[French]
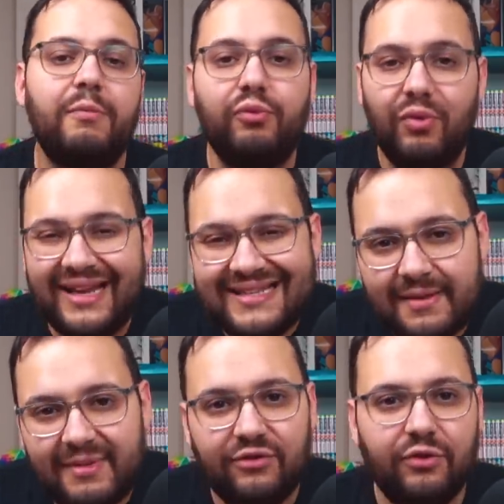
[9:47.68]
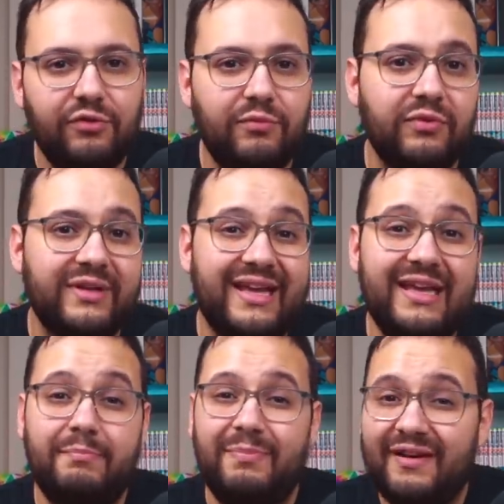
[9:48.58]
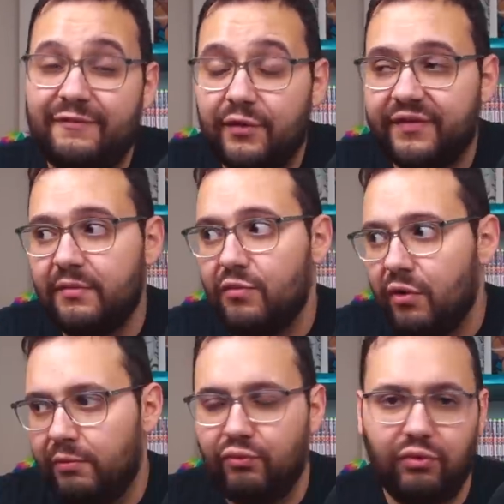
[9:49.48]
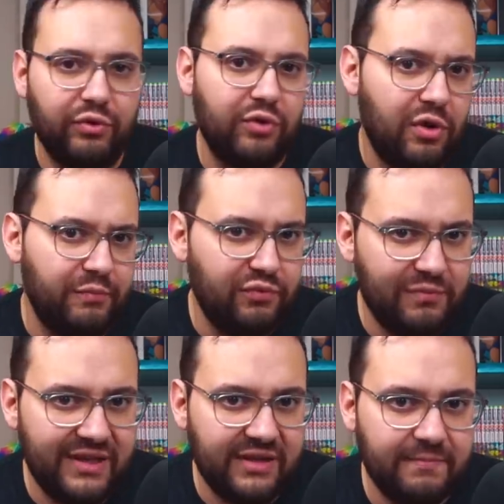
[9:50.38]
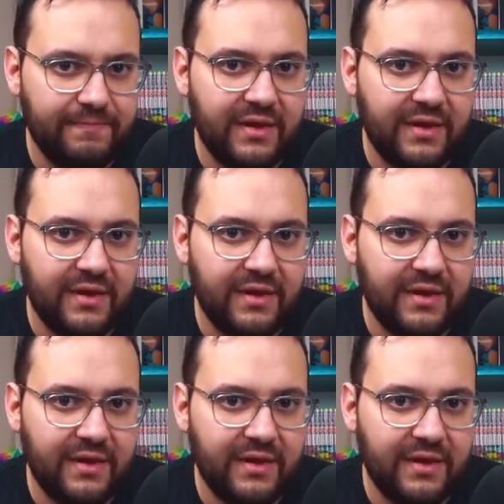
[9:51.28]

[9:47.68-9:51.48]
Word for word: pour les amateurs de montres et pas forcément pour le grand public.